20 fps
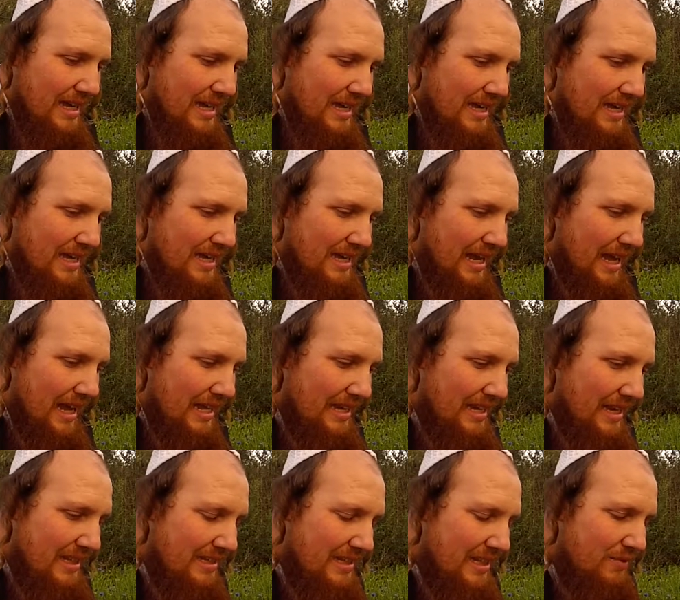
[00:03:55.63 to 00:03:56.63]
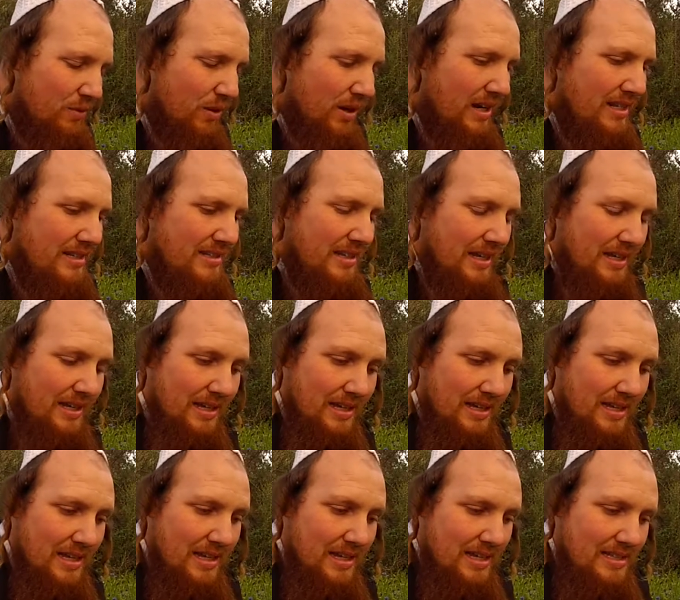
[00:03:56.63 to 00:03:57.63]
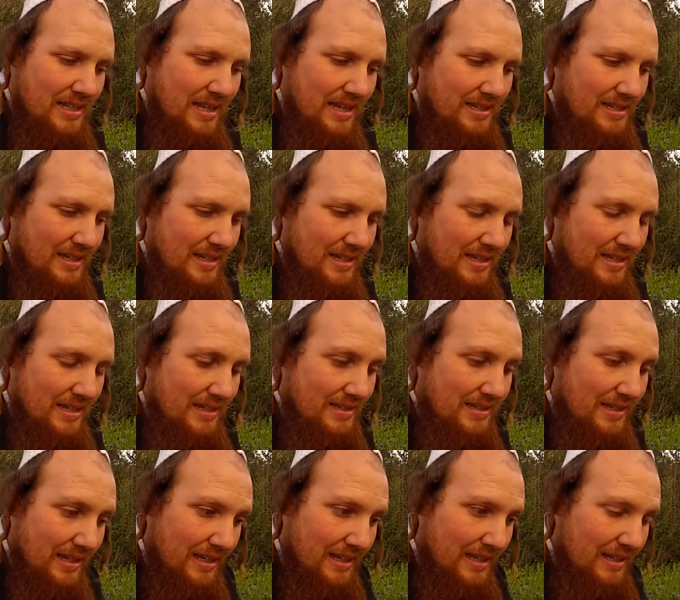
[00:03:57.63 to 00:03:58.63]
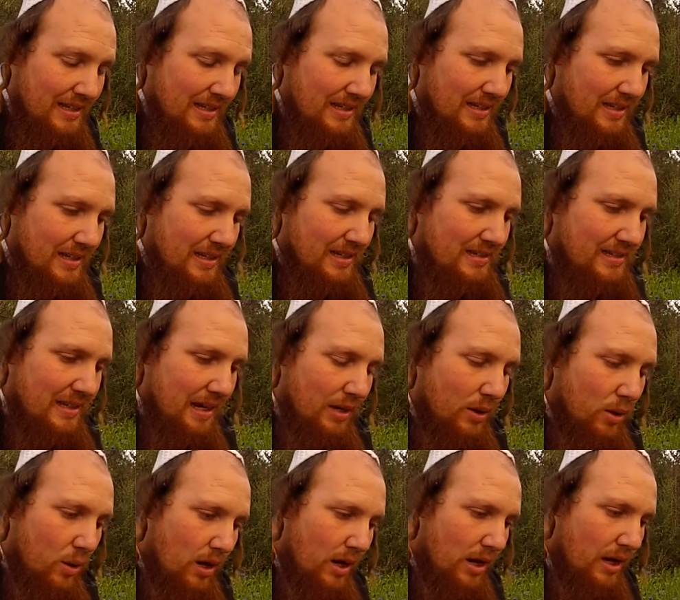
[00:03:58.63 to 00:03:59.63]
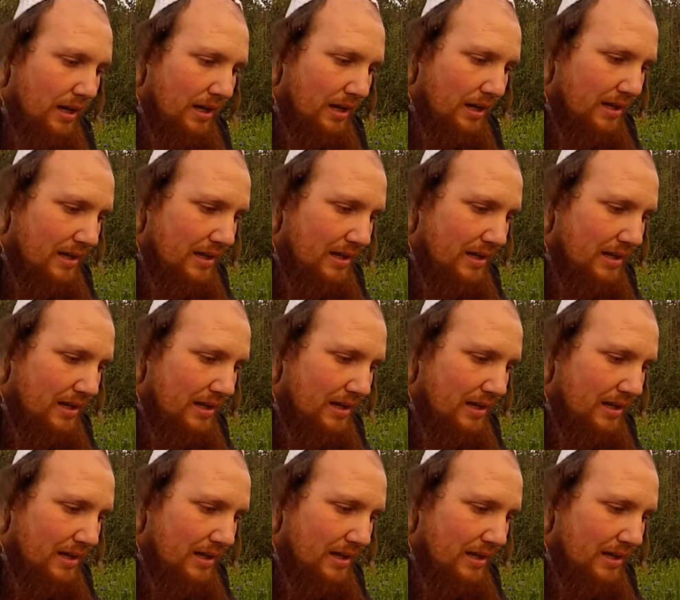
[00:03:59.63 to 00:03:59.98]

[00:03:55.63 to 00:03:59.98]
il, il, a, il a dévoilé sa, sa, sa, sa, sa gloire